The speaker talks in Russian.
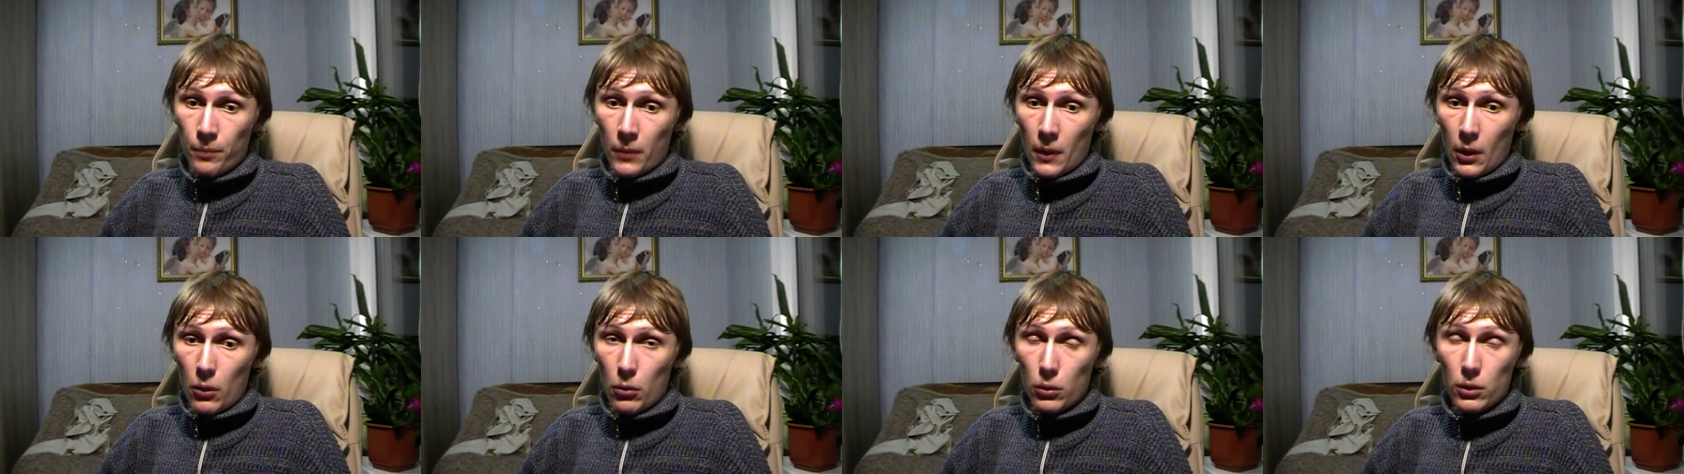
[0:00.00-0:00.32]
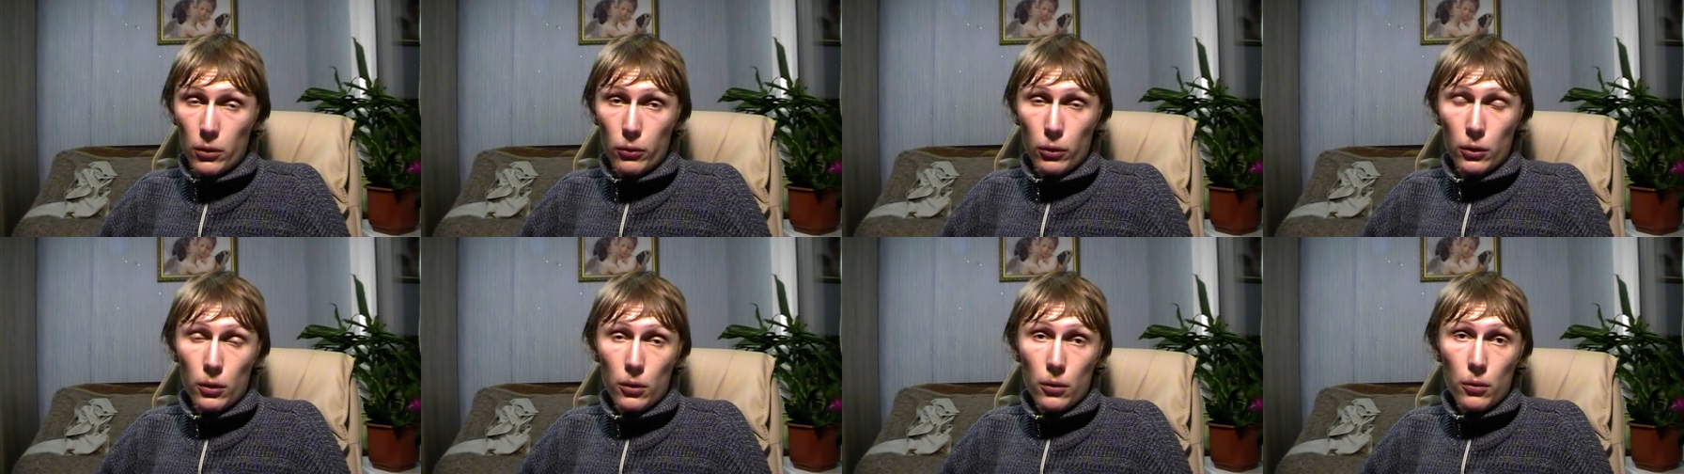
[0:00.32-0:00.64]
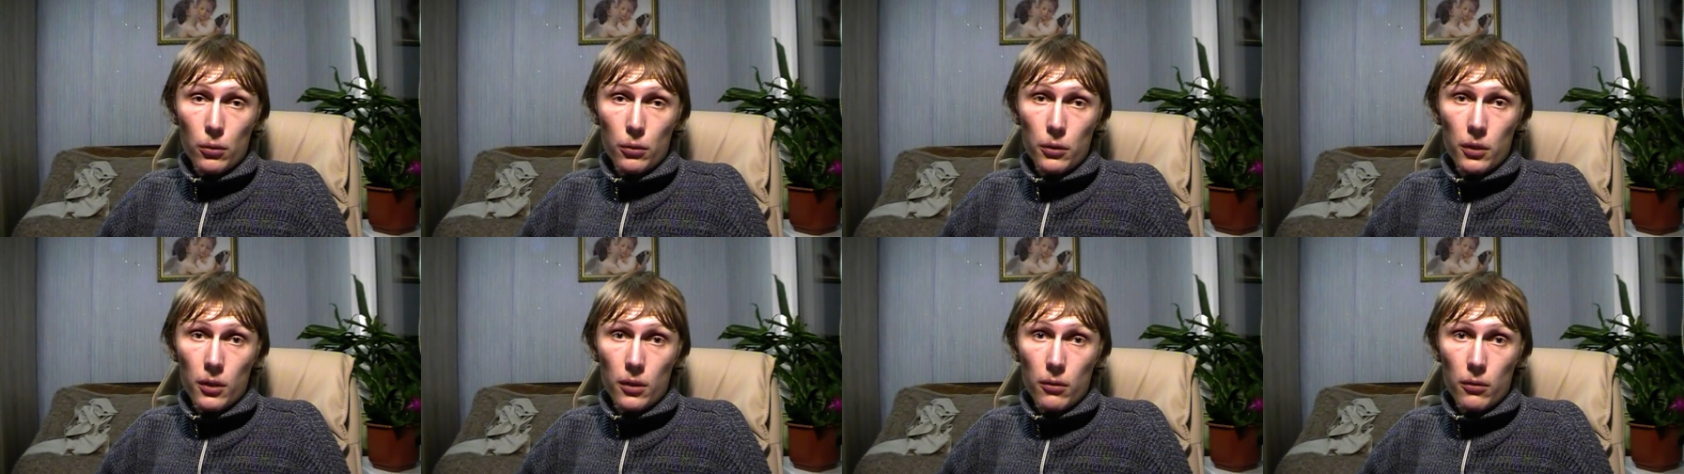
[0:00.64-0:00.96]
Он его
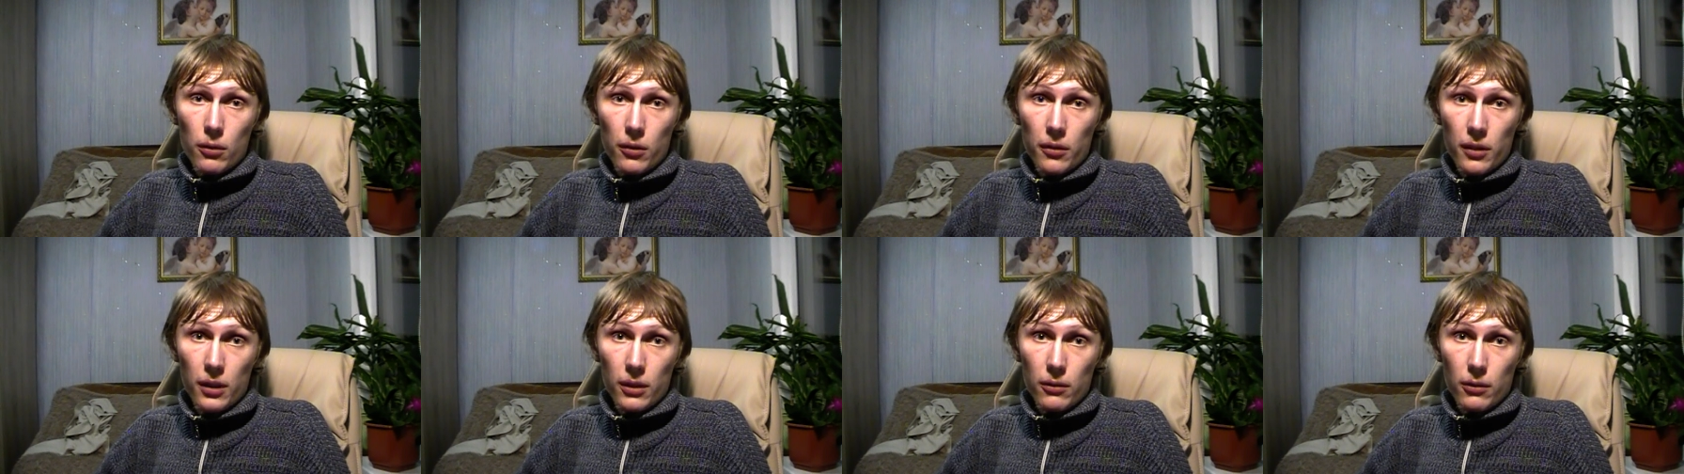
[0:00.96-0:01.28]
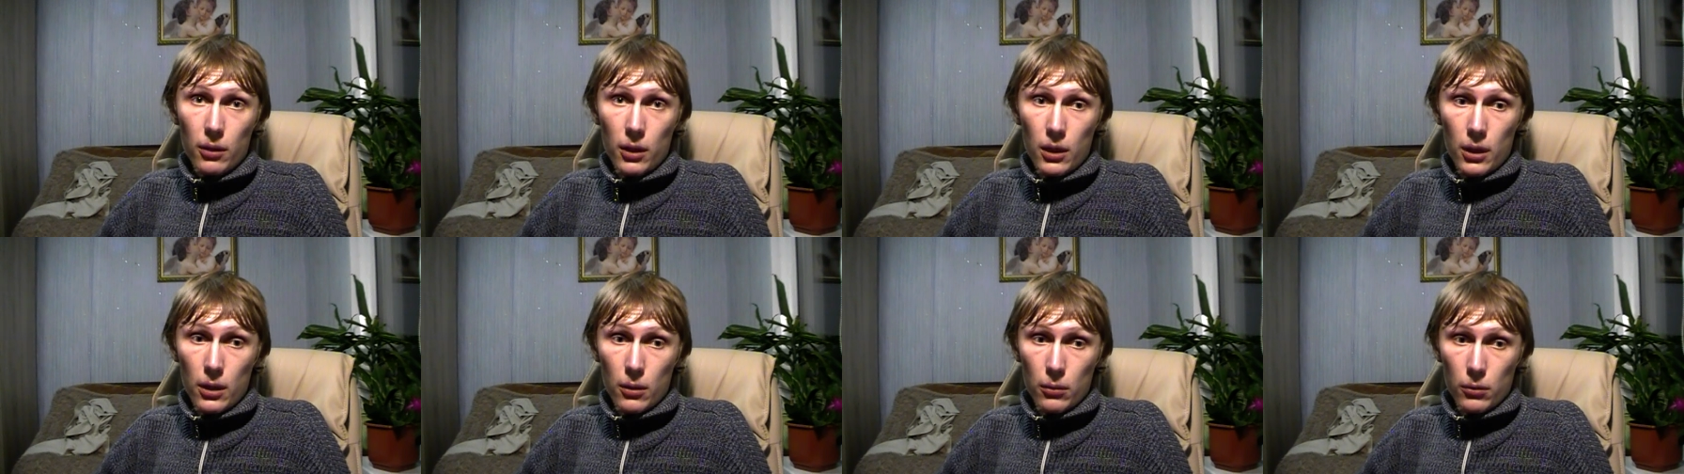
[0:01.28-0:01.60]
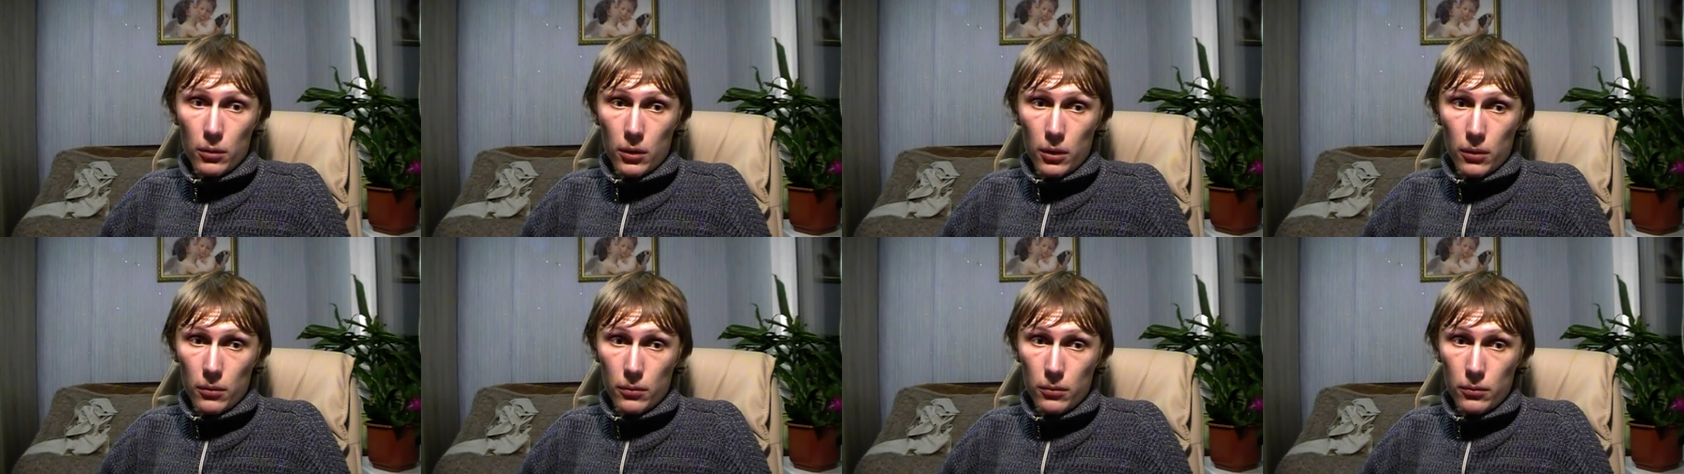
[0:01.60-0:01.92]
нокаутировал за два
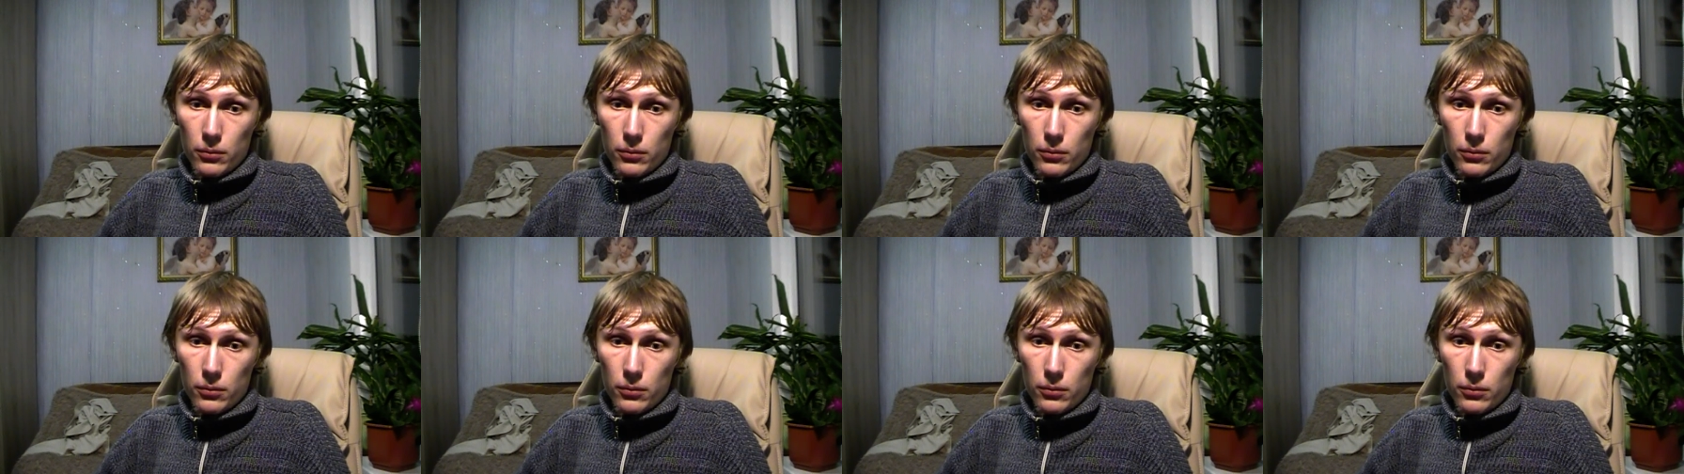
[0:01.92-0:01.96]
раунда.